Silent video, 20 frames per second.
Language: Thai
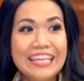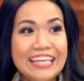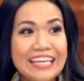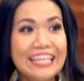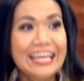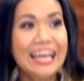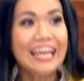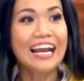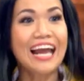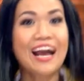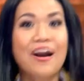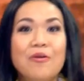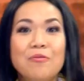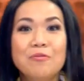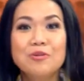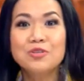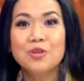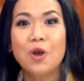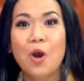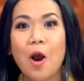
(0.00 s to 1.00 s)
นี่ไงล่ะคุณ
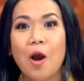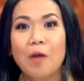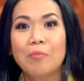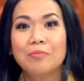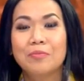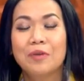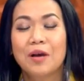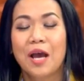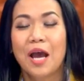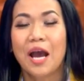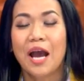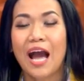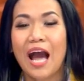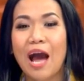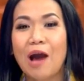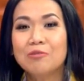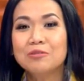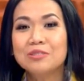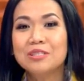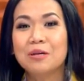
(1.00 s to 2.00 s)
ผู้ชม
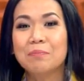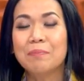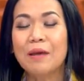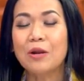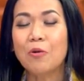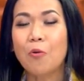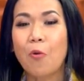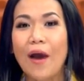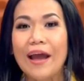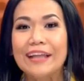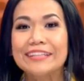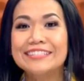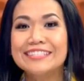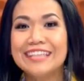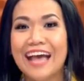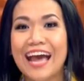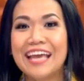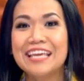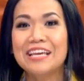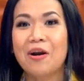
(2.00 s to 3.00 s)
เขาถึงเป็นขวัญ
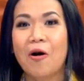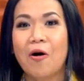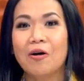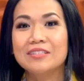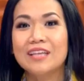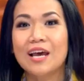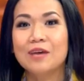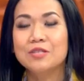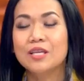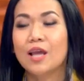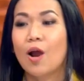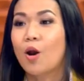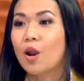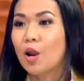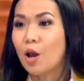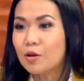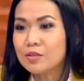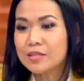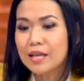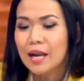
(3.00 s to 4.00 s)
ใจของชาวจีนอ๋อ
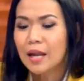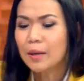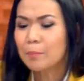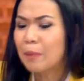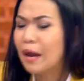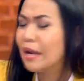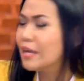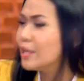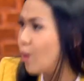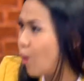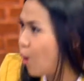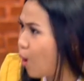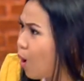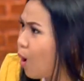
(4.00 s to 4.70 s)
เราเข้าใจแล้วมาริ